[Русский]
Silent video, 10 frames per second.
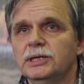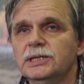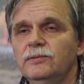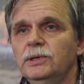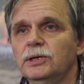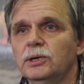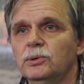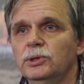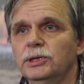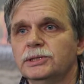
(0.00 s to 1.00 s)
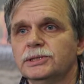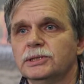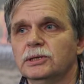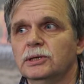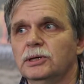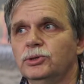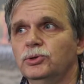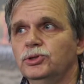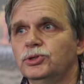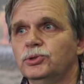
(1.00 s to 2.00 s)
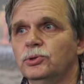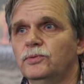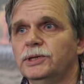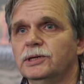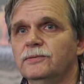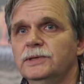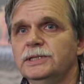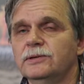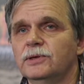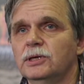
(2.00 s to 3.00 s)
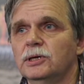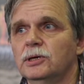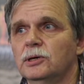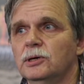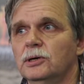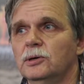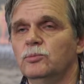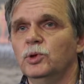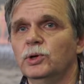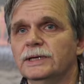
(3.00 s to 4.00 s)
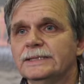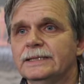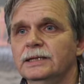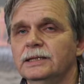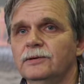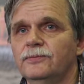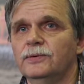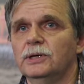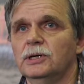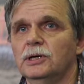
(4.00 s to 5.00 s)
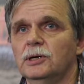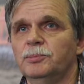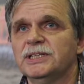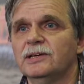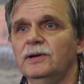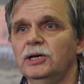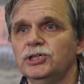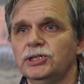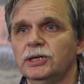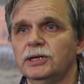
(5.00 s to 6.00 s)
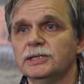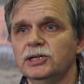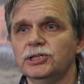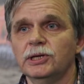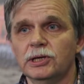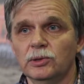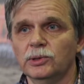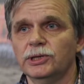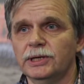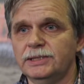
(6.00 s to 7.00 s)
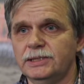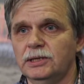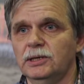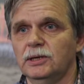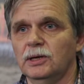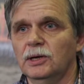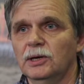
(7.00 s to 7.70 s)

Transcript: Из новинок у нас э, то, что в этой выставке э, много стендов, э, представляющих различные регионы России.